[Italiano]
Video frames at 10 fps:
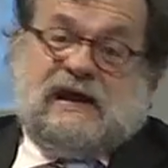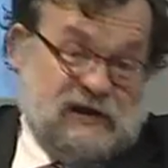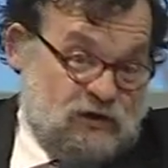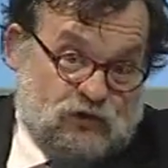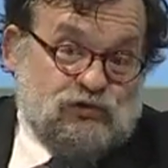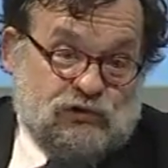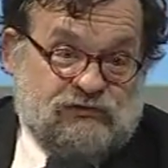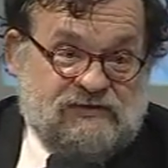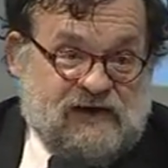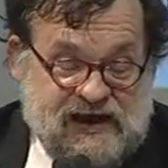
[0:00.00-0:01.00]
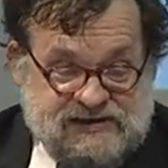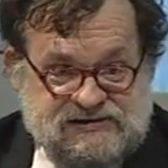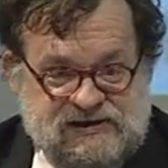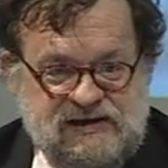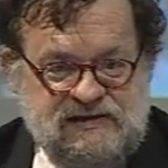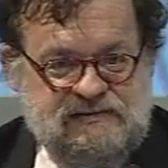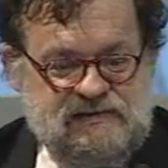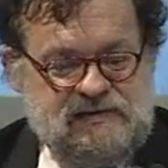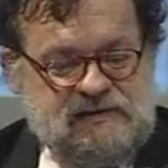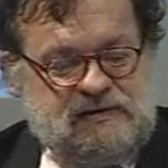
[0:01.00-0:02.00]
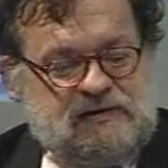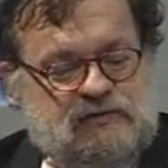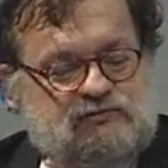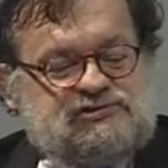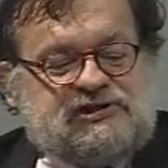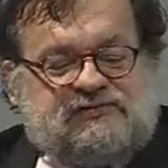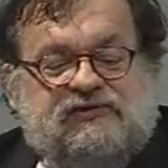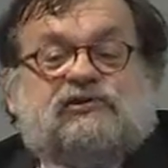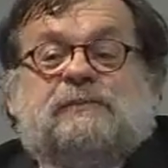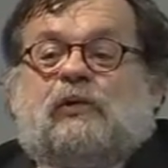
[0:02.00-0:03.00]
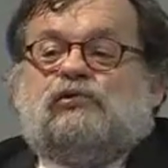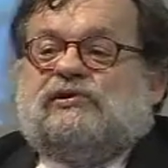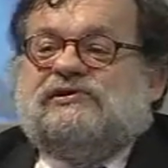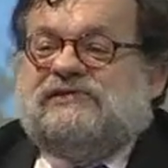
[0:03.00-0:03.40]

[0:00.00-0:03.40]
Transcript: E non doveva essere un servizio di pronto